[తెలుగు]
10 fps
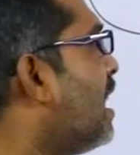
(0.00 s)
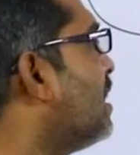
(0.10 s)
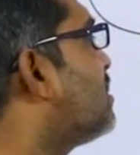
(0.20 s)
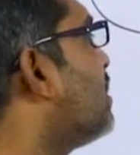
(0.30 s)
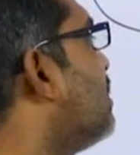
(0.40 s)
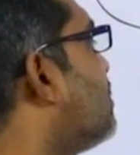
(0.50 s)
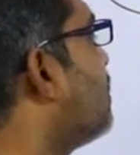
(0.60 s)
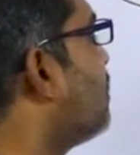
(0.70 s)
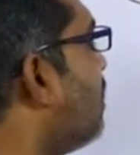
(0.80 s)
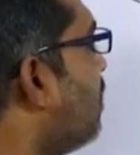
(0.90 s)

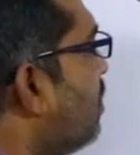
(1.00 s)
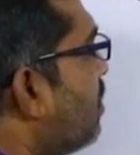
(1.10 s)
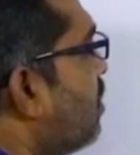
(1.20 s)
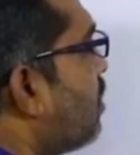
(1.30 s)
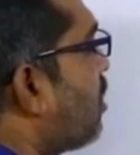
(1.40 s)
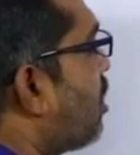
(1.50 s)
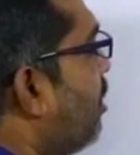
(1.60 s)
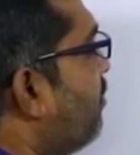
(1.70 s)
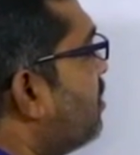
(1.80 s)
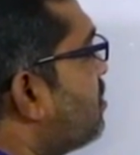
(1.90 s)
అంచెలంచెలుగా
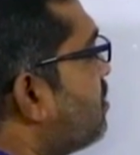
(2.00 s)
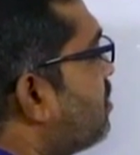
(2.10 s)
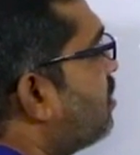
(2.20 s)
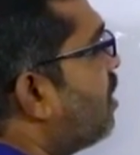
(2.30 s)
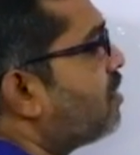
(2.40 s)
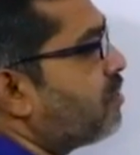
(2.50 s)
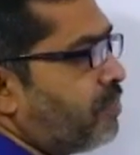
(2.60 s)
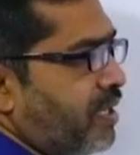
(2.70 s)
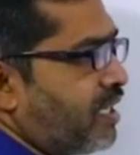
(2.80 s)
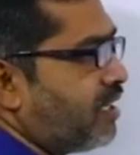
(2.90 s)
కమ్యూనిస్టు సిద్ధాంతం
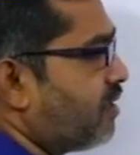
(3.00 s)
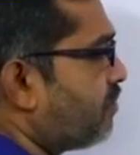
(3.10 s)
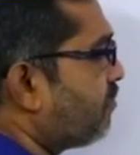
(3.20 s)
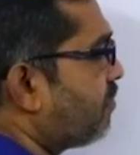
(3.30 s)
పెరిగింది